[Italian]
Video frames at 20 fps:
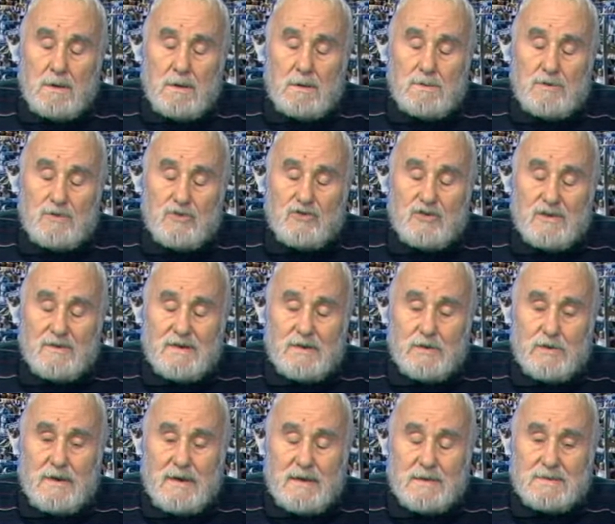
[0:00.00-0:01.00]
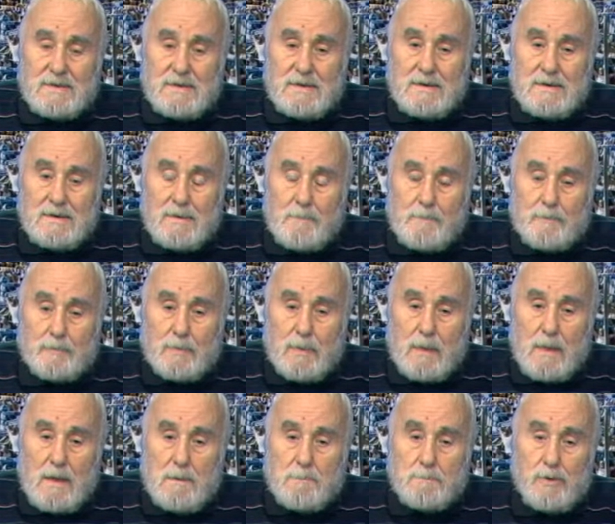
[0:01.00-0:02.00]
dicevano i latini.
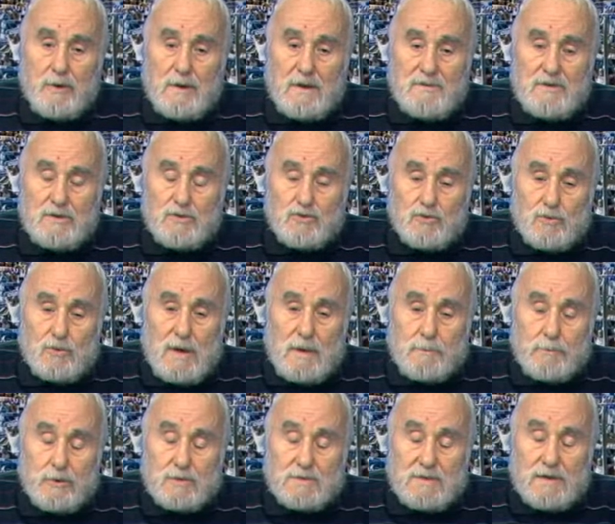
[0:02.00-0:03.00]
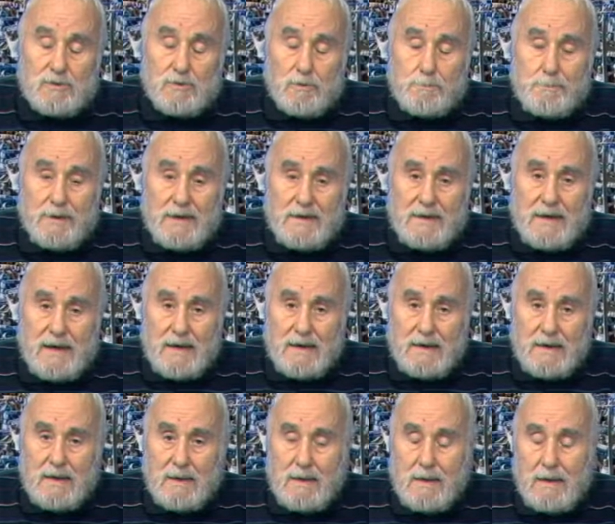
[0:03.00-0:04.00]
Bonaventura ha portato bene
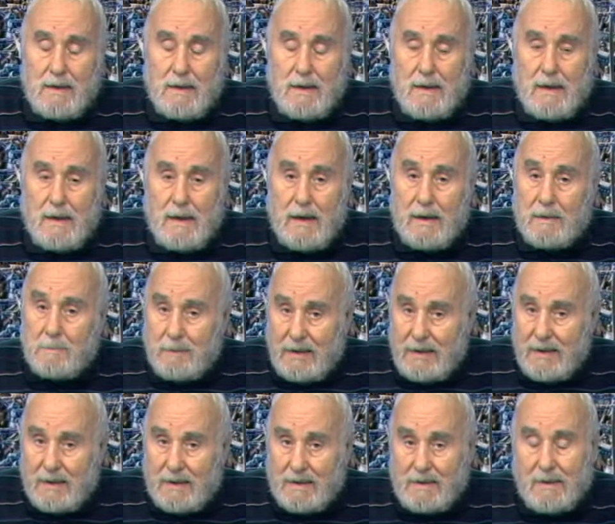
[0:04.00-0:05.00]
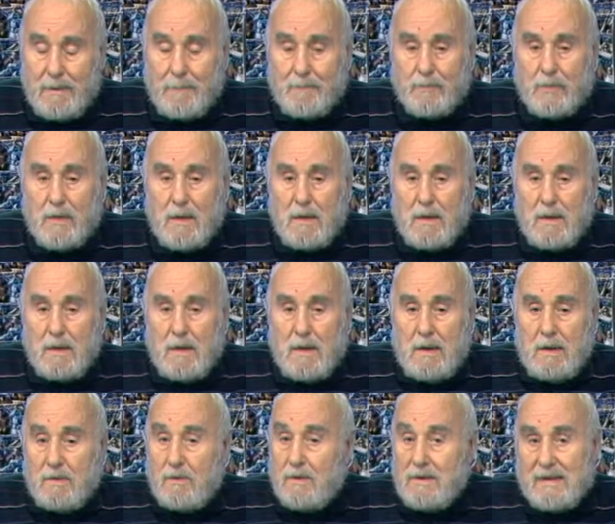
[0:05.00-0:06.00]
al, al Milan,
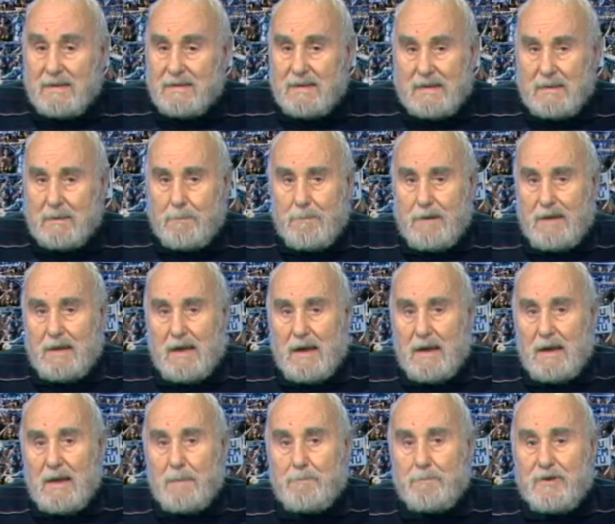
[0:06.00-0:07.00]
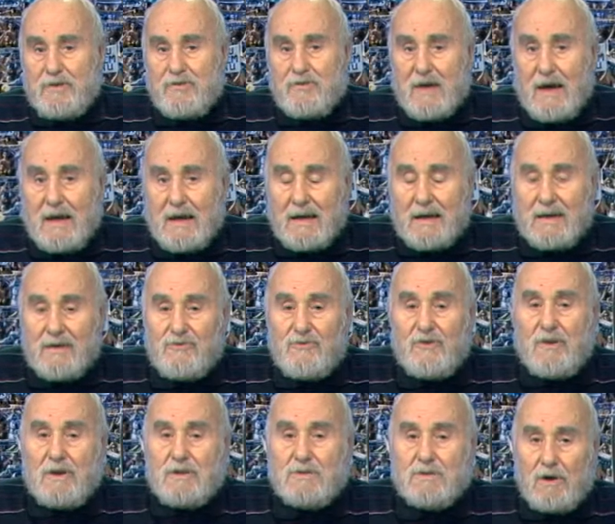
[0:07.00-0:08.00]
non è andata bene al Pescara che
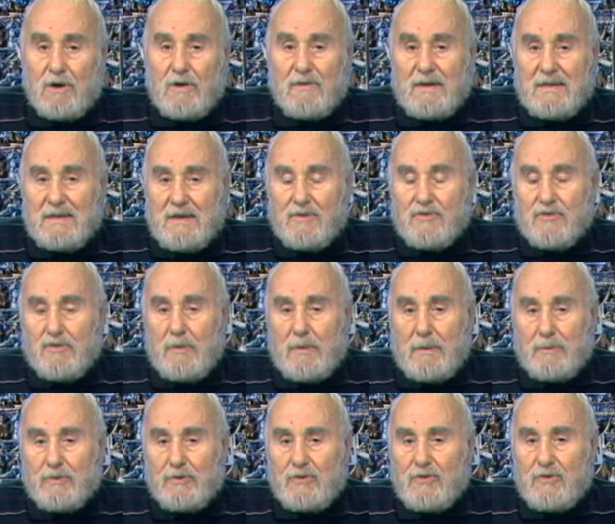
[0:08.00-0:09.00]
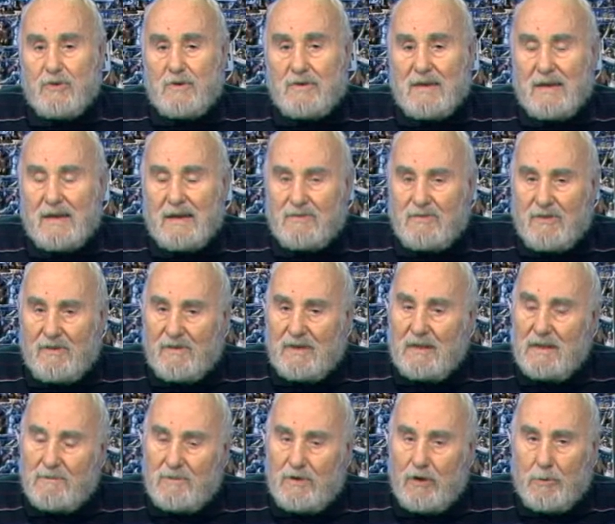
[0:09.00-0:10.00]
si ritrova adesso in una posizione di classifica
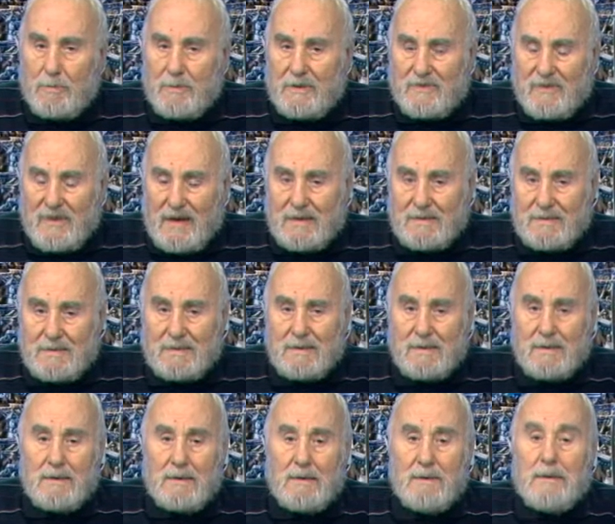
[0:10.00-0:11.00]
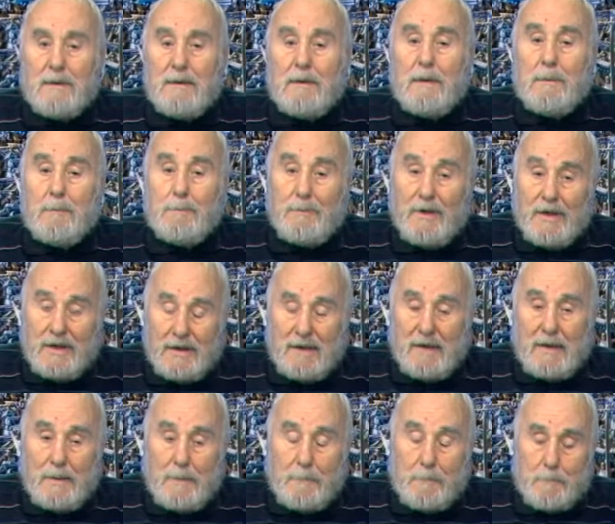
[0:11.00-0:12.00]
davvero pesante
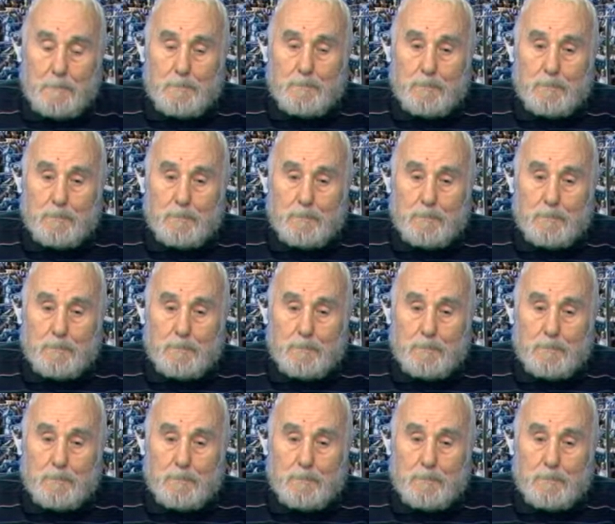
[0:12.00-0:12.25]
perché